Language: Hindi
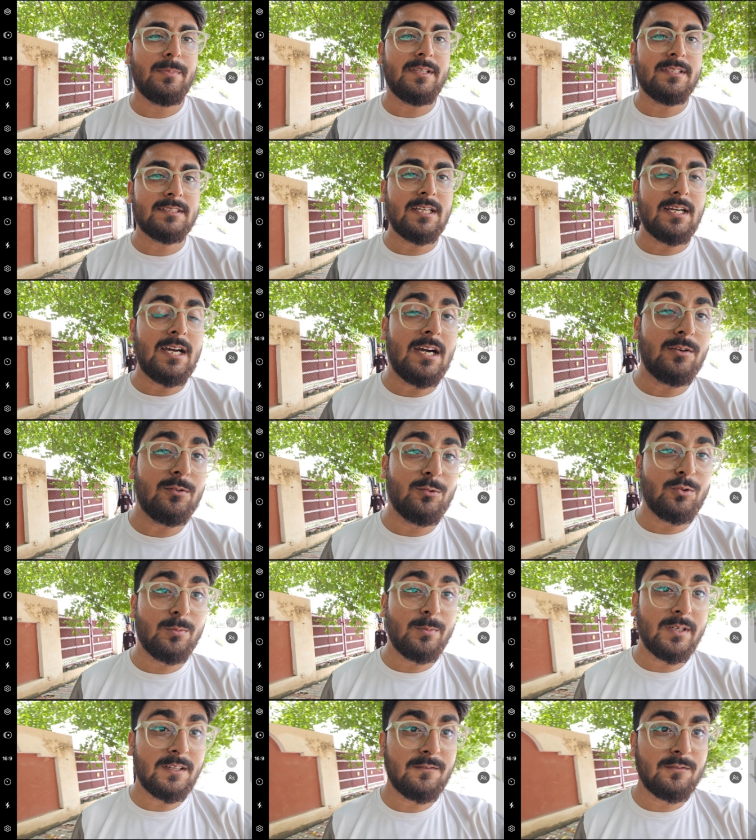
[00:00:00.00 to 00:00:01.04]
अभी इसका
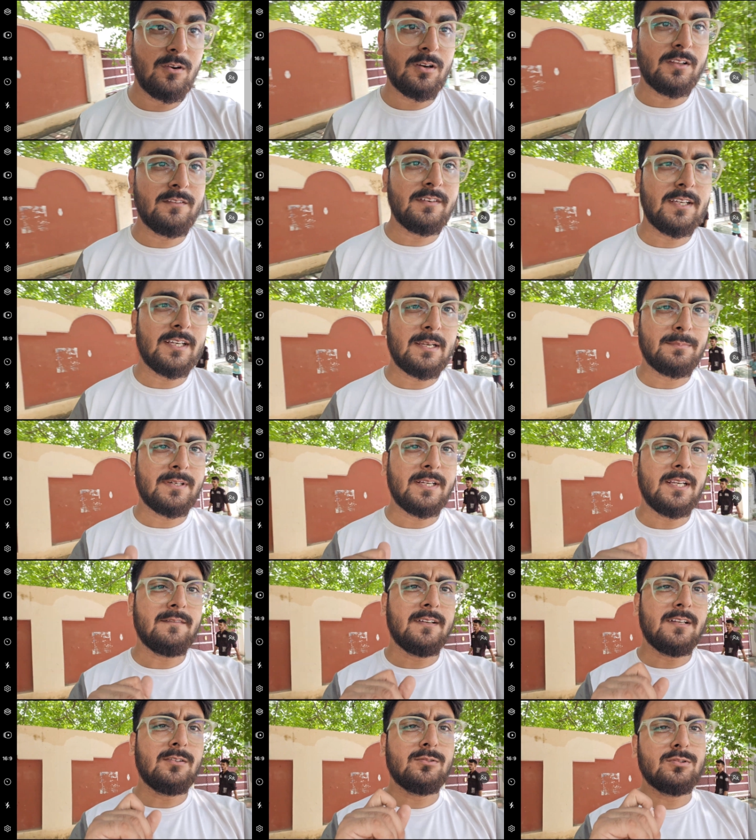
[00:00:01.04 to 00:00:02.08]
आउटडोर में अगर ब्लॉगिंग वगैरह आप करने
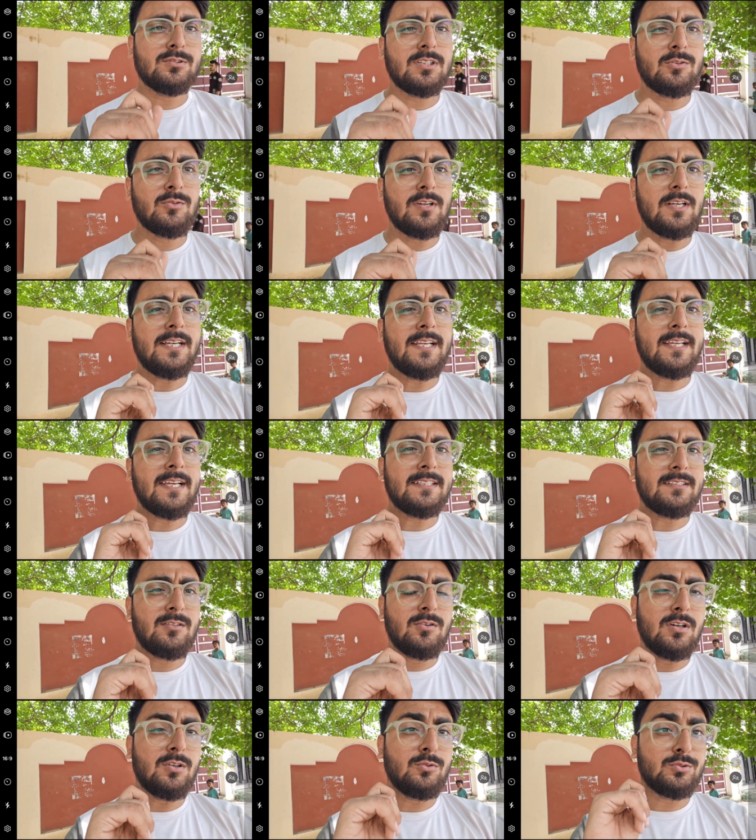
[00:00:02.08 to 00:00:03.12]
वाले हो तो उसका क्वालिटी
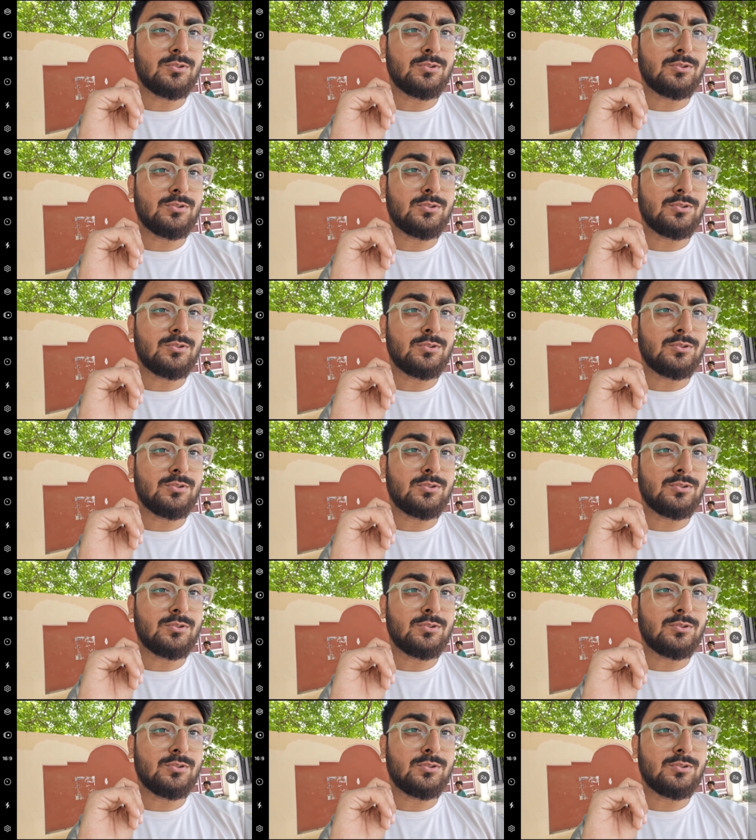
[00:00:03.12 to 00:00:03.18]
कैसा होगा